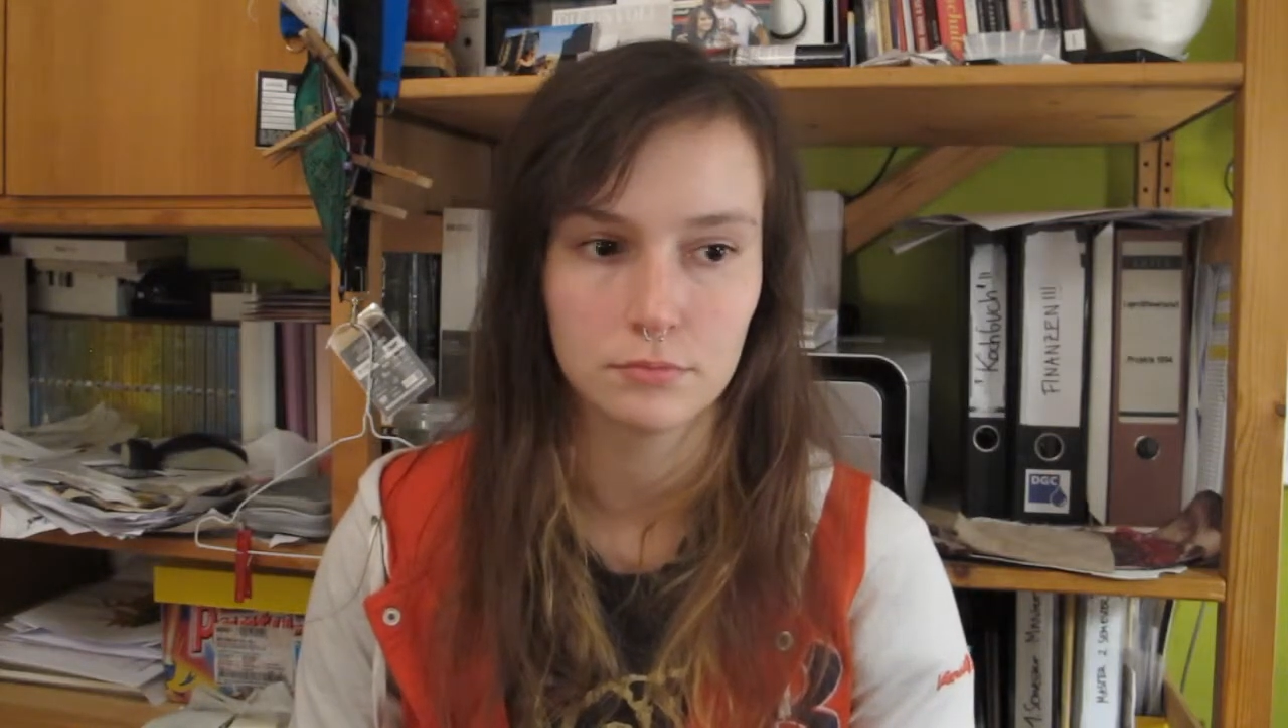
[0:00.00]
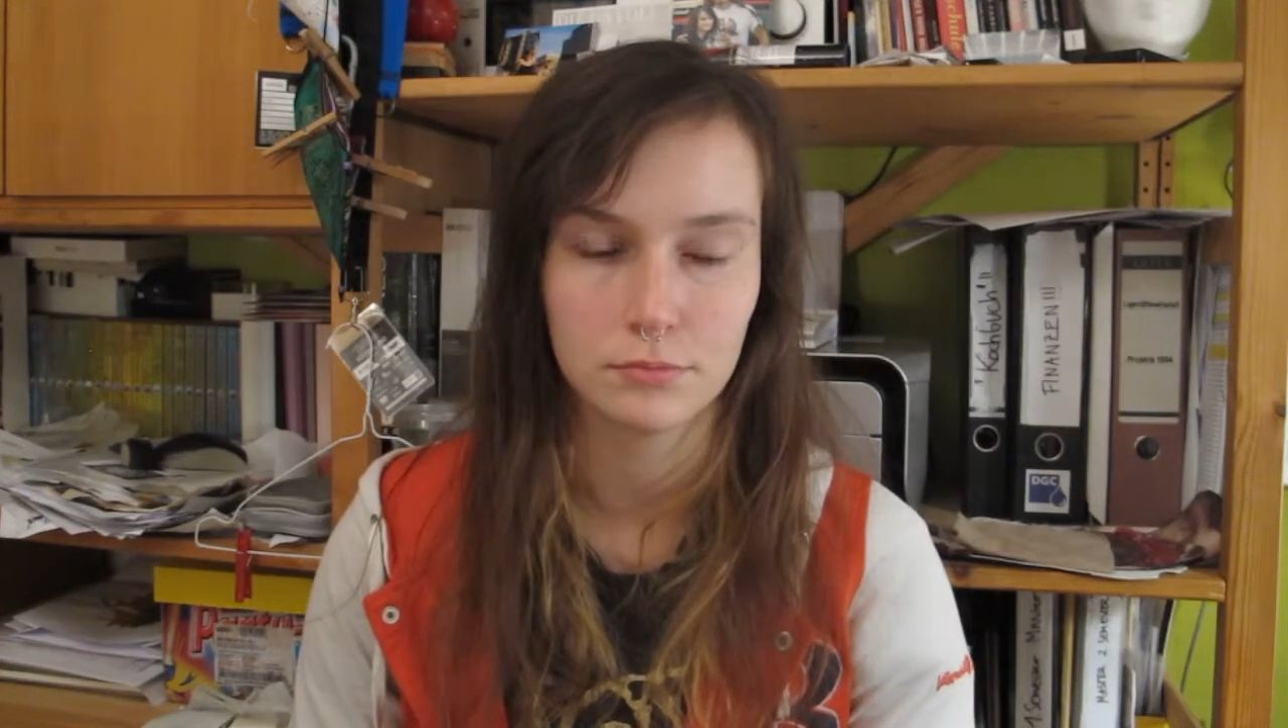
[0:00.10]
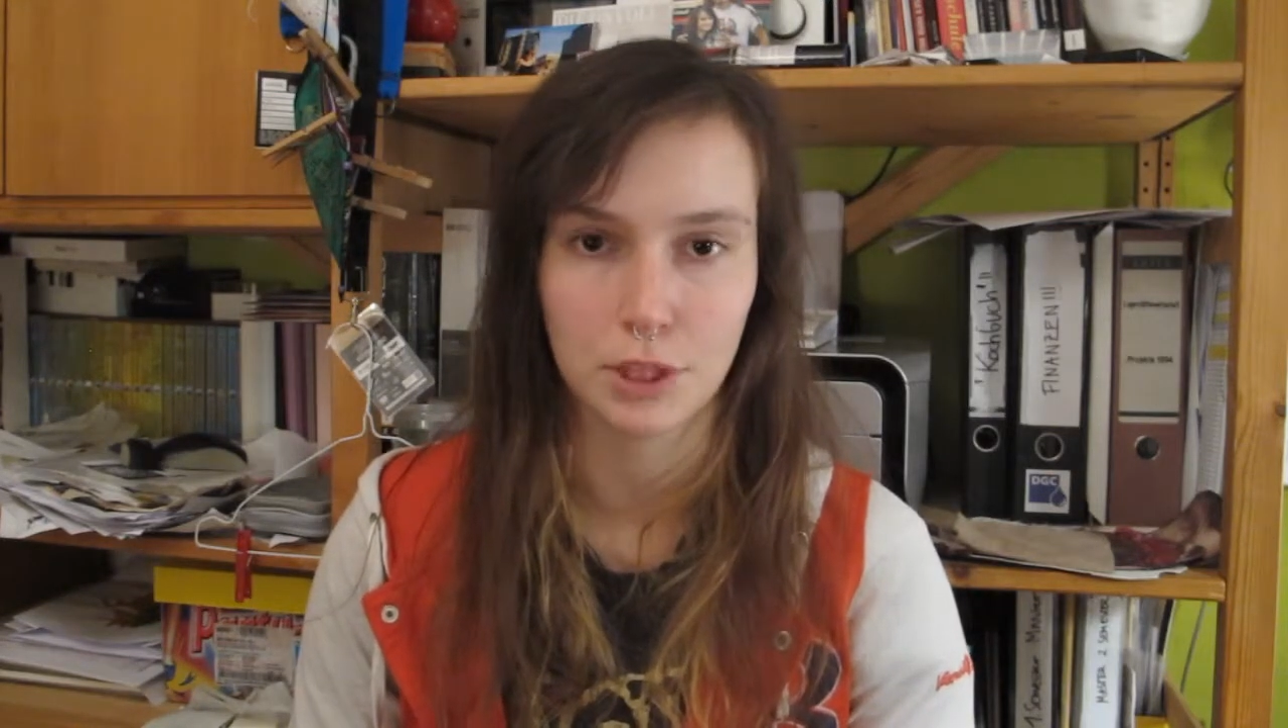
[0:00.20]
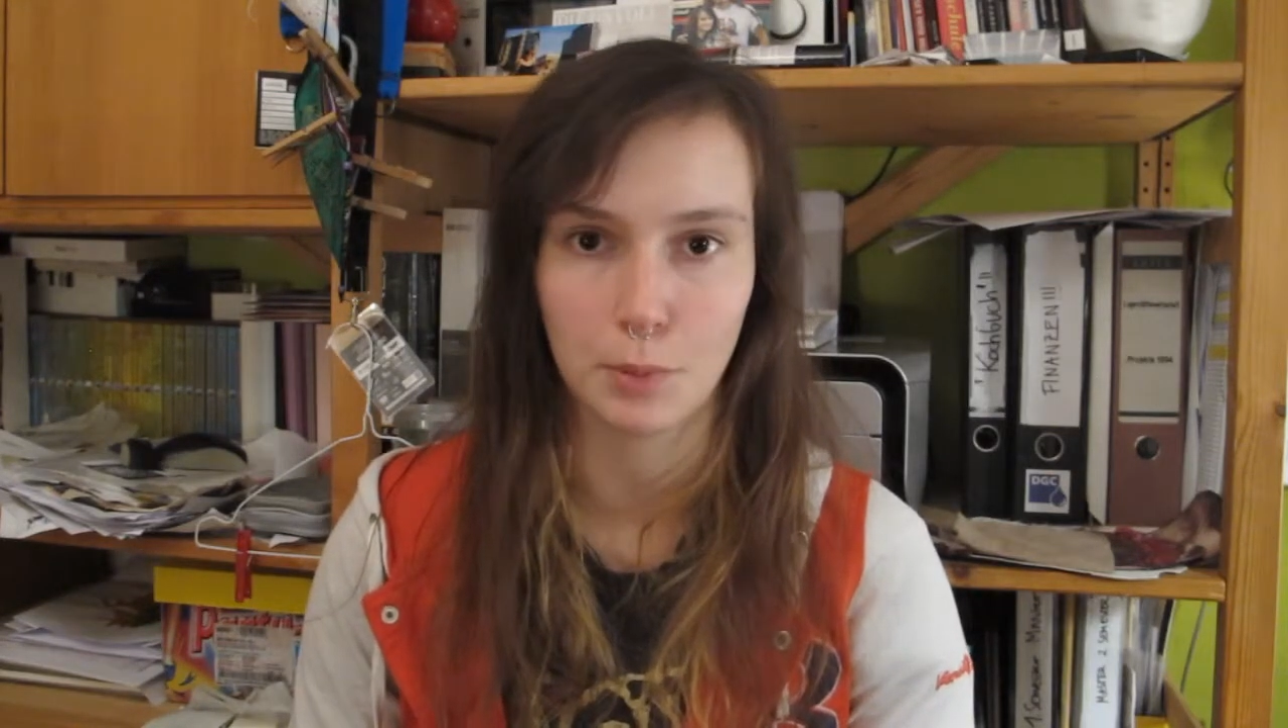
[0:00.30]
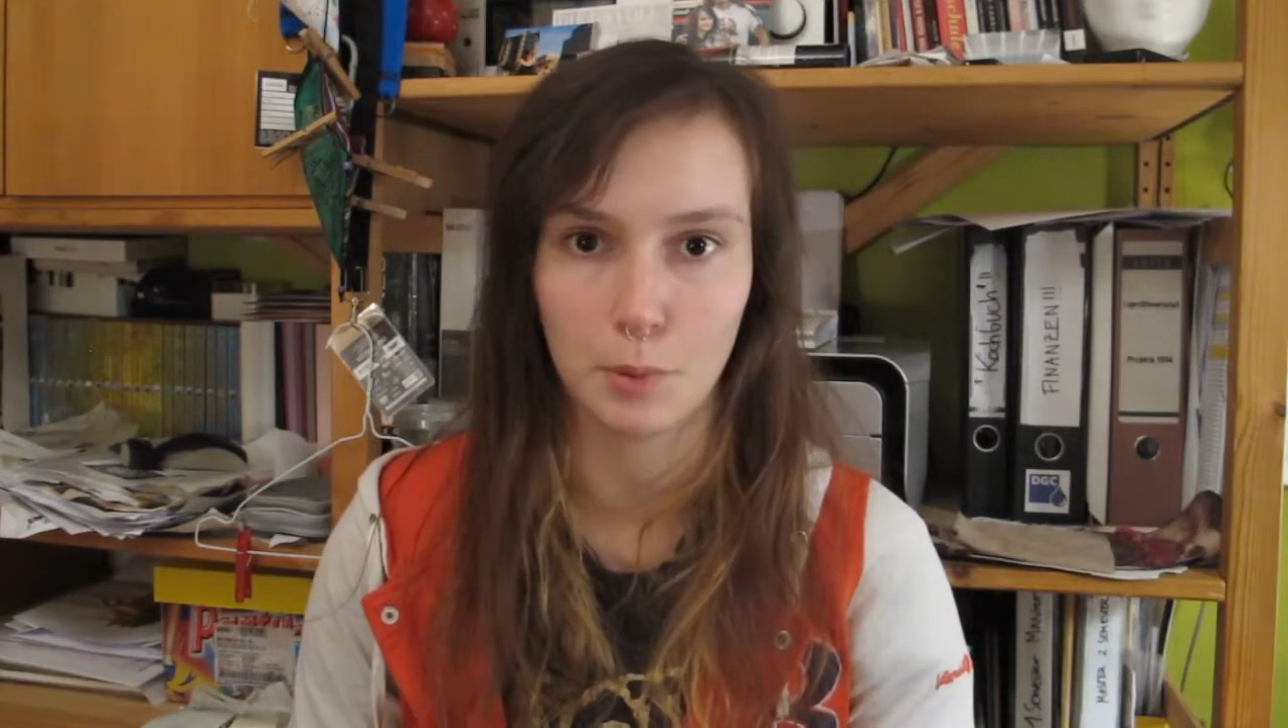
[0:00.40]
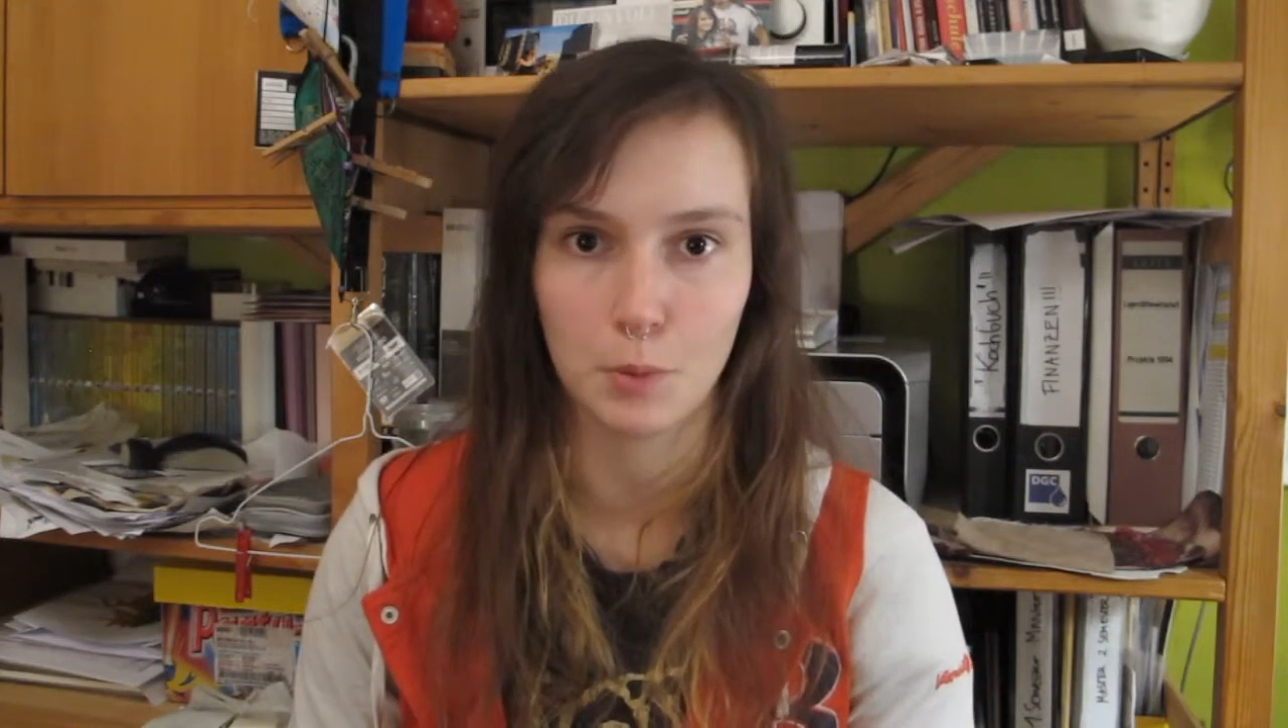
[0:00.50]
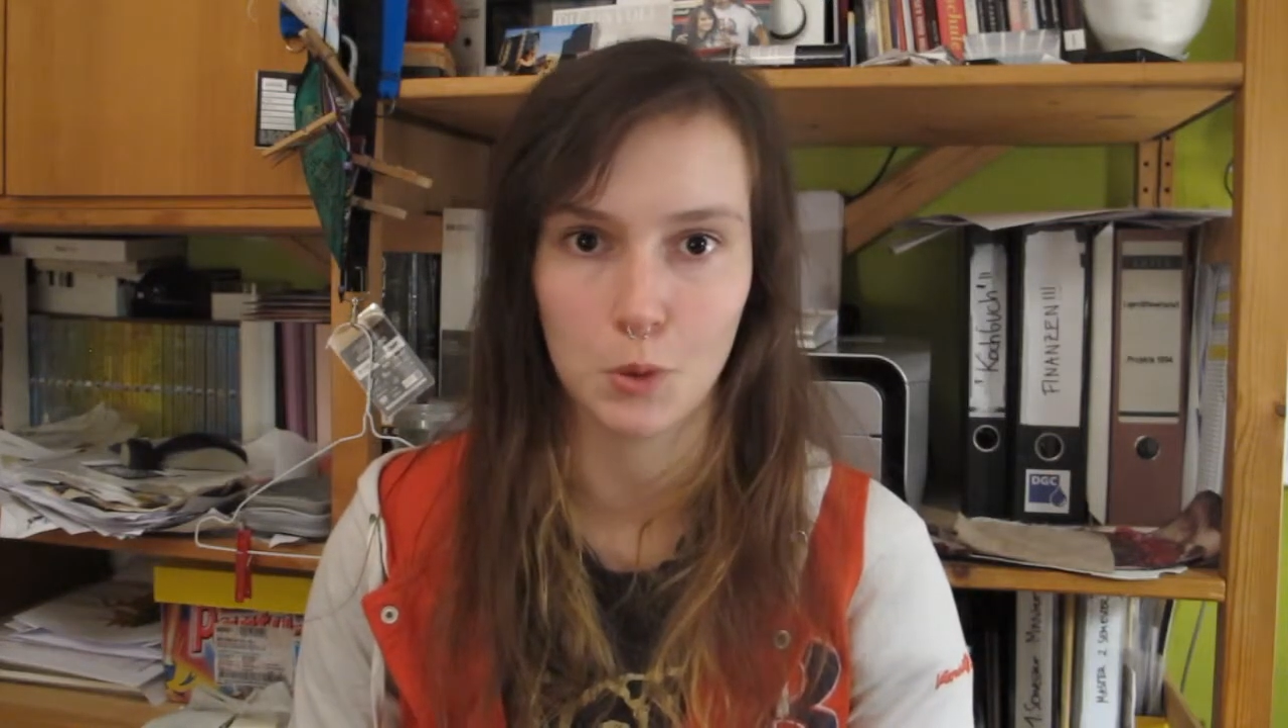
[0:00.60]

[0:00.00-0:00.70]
Ich habe nämlich